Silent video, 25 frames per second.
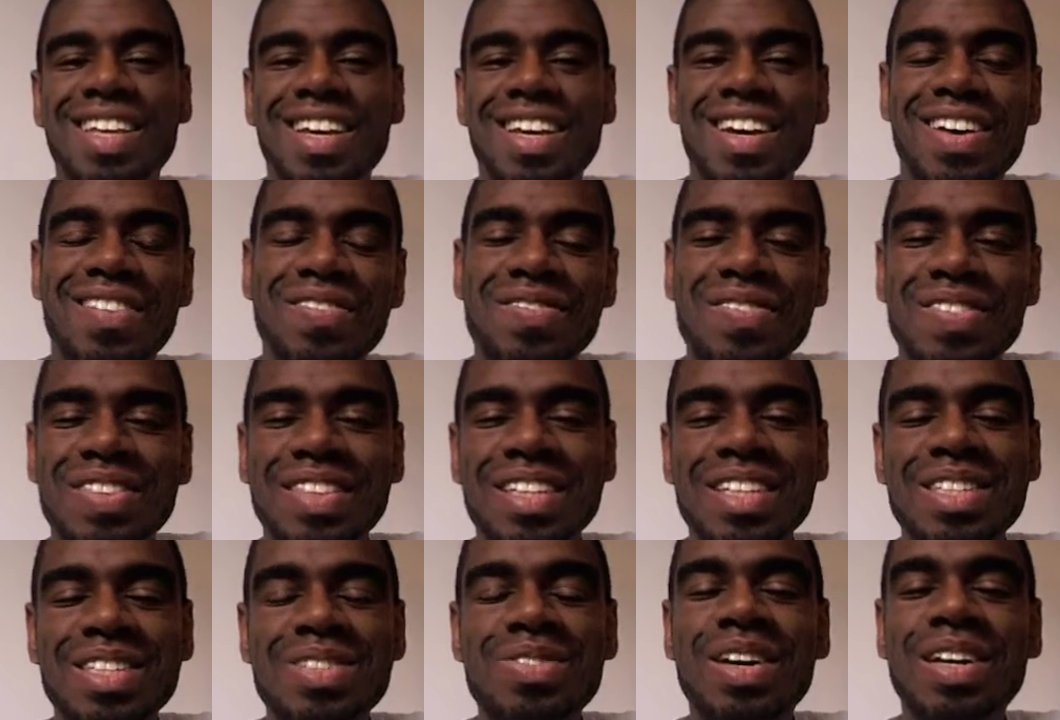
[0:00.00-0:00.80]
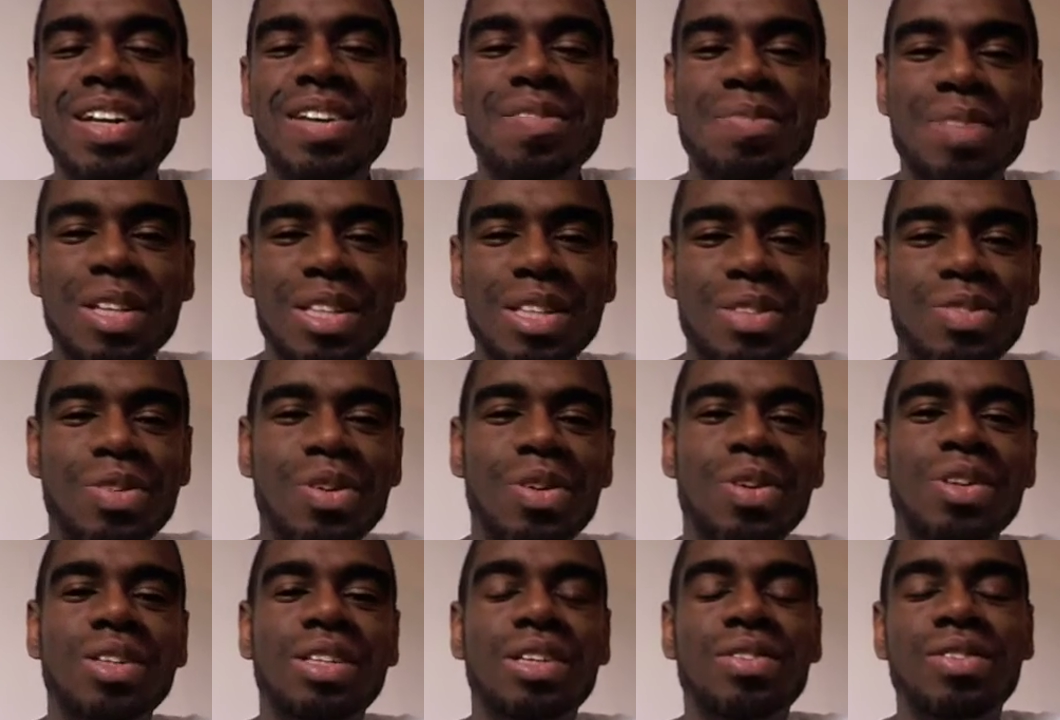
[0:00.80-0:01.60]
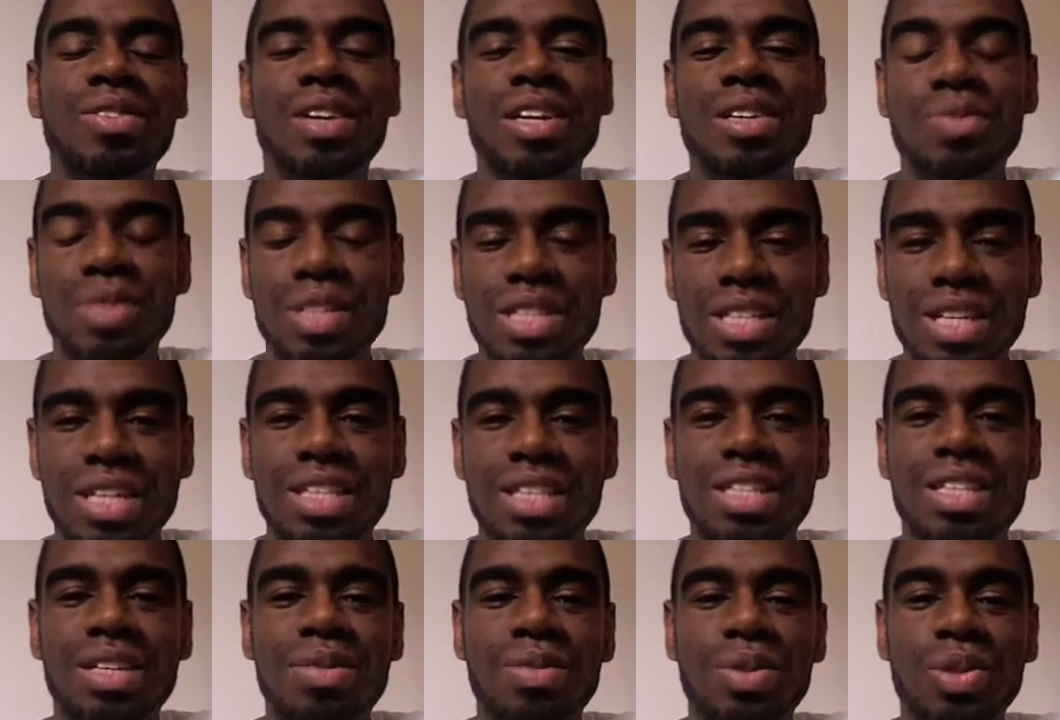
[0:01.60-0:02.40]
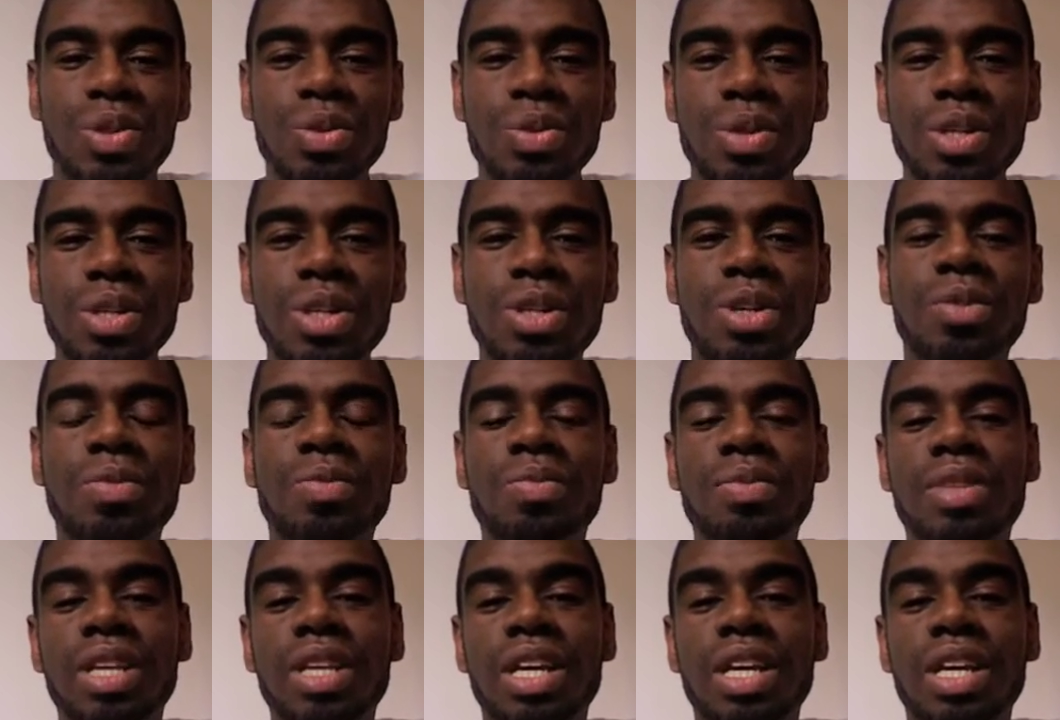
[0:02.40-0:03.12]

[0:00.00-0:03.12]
ja, das war der Mittwoch, da war ich mit Sense im Studio.